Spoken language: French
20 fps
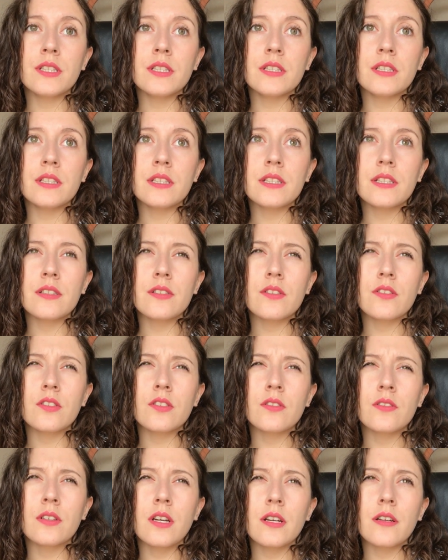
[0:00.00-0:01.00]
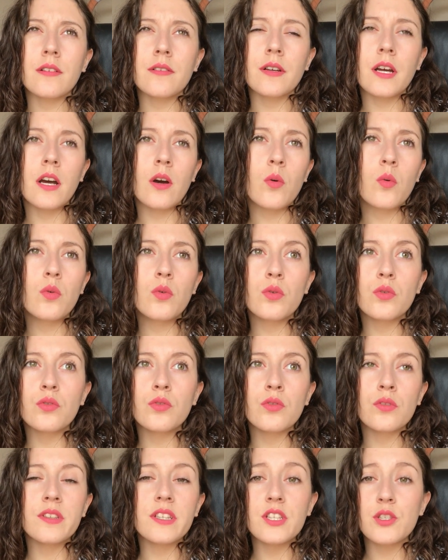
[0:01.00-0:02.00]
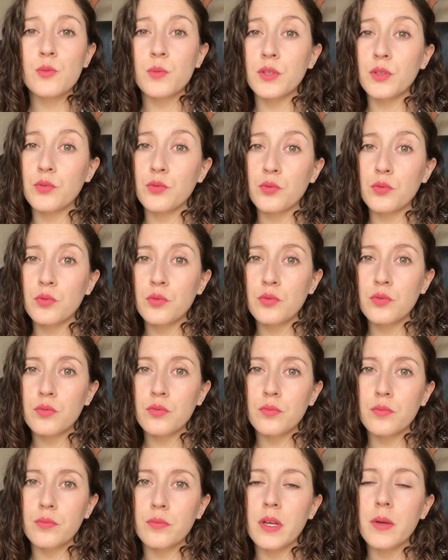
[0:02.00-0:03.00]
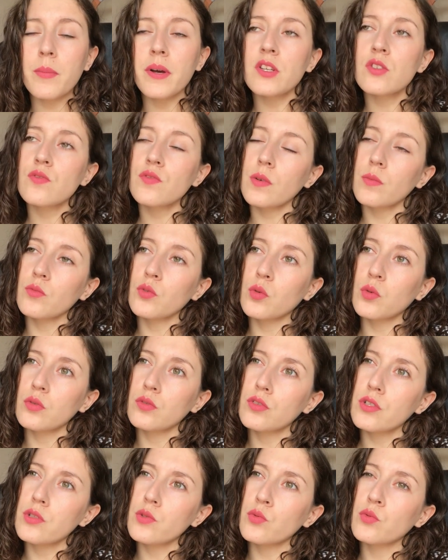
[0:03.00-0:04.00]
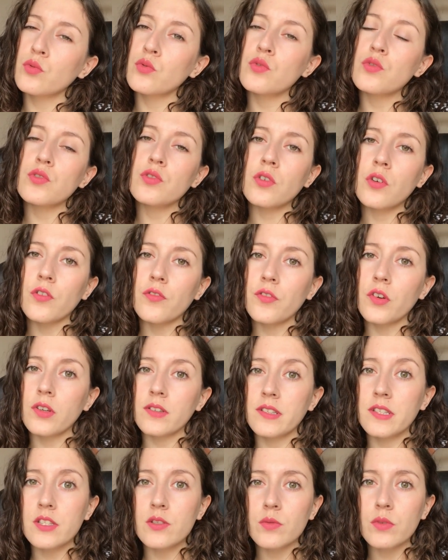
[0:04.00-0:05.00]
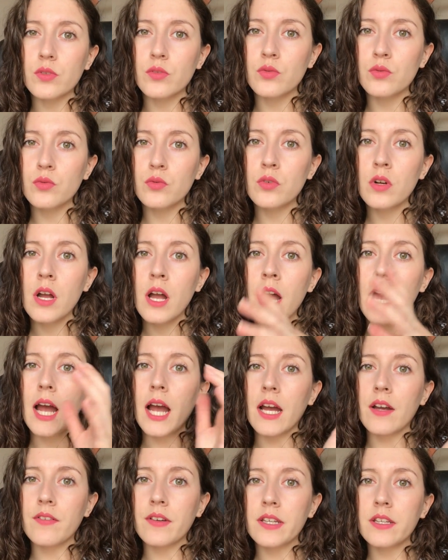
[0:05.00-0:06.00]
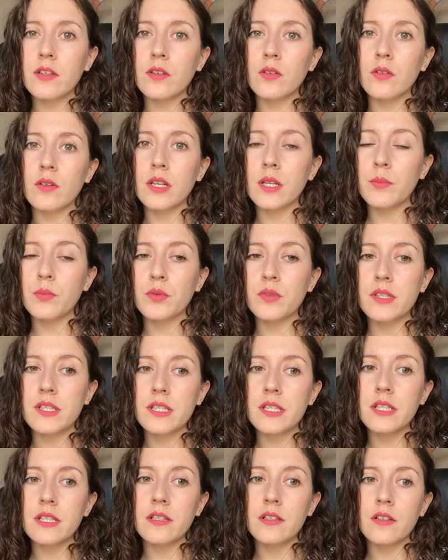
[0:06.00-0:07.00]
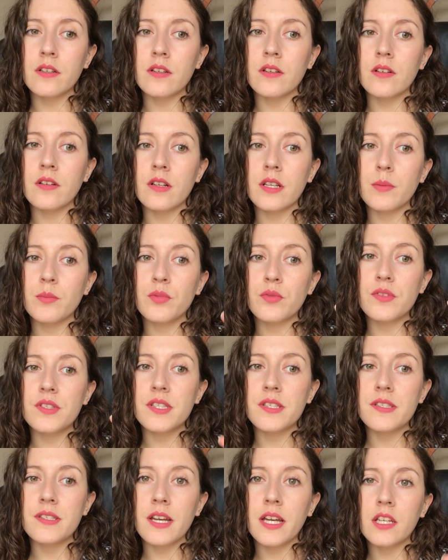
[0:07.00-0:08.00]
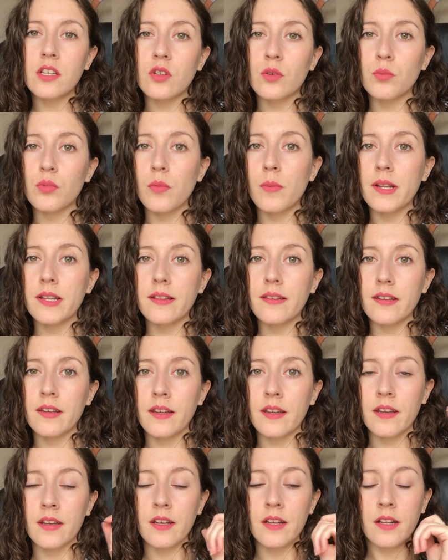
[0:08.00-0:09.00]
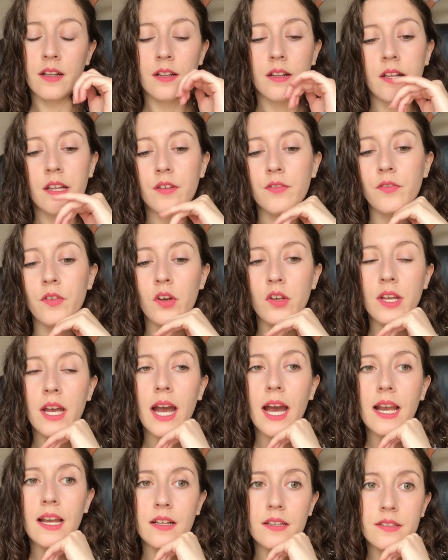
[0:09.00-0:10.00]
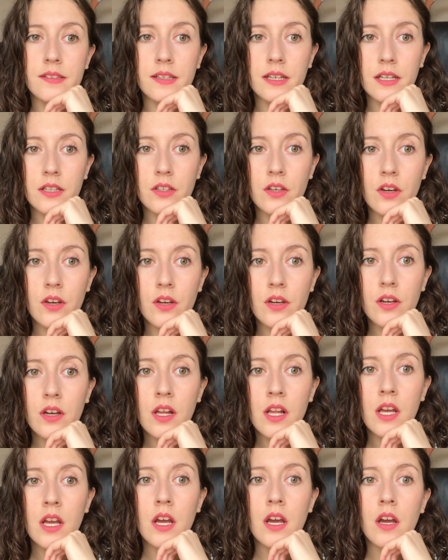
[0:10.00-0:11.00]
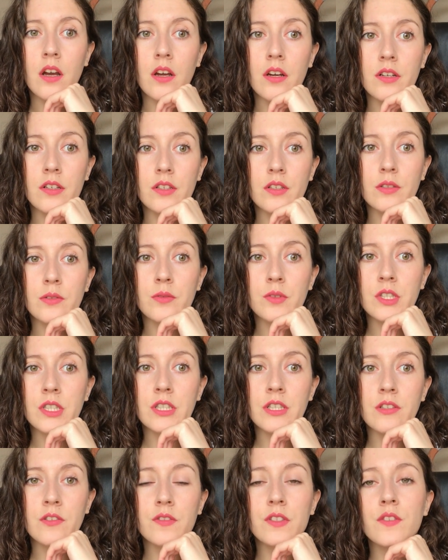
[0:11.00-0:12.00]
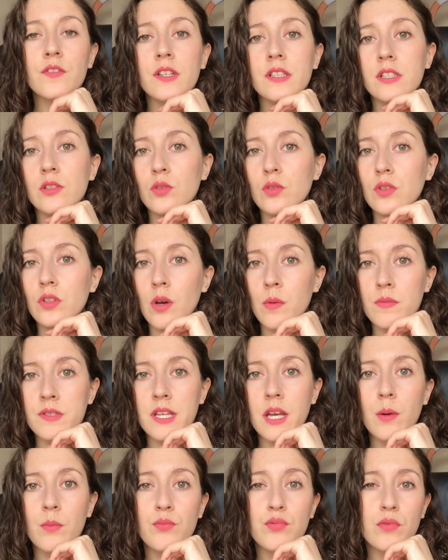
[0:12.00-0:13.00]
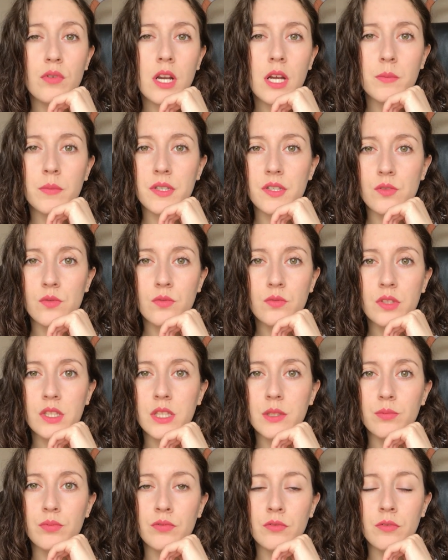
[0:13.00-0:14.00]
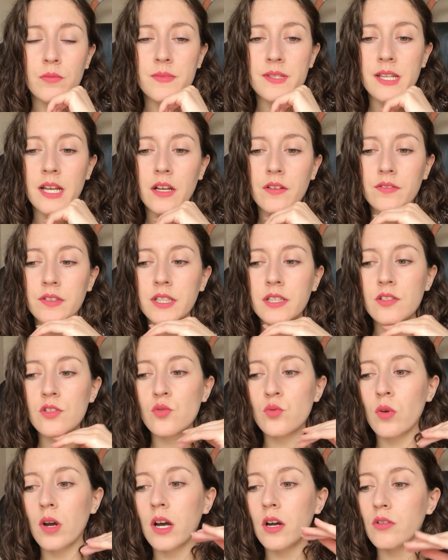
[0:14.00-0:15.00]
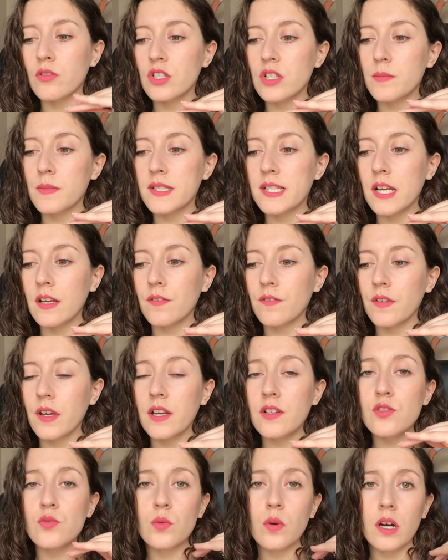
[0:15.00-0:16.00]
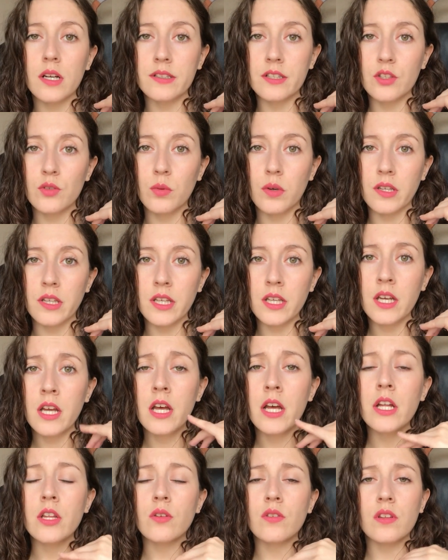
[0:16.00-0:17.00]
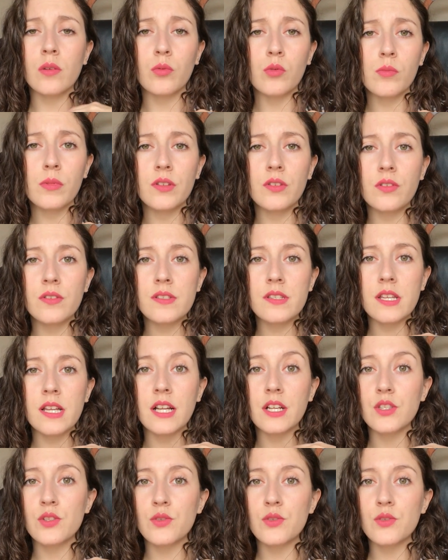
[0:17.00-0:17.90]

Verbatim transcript: des, qu'est-ce que, un rouleau de d'essuie-tout, mais pas sous forme de rouleau d'essuie-tout, juste en feuille d'essuie-tout avec euh, les petits, euh, les petits sacs pour mettre les, feuilles à l'intérieur. Euh, j'ai envie de faire des trucs comme ça pour la maison qui pourront me servir soit à ranger mes affaires, soit à nettoyer. Dans un premier temps, c'est